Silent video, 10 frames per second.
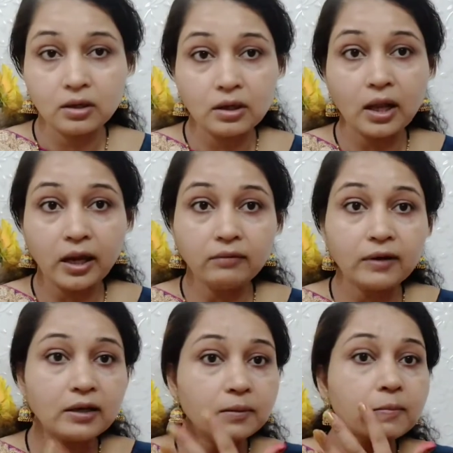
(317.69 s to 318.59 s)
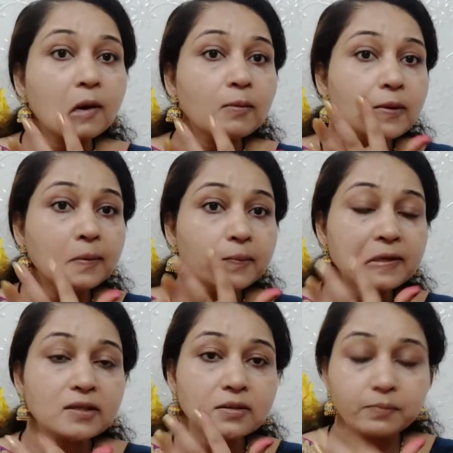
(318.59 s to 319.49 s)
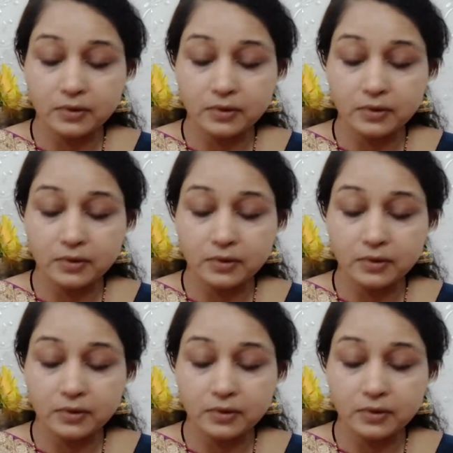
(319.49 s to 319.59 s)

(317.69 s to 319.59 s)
लाइन वाली प्रॉब्लम फेस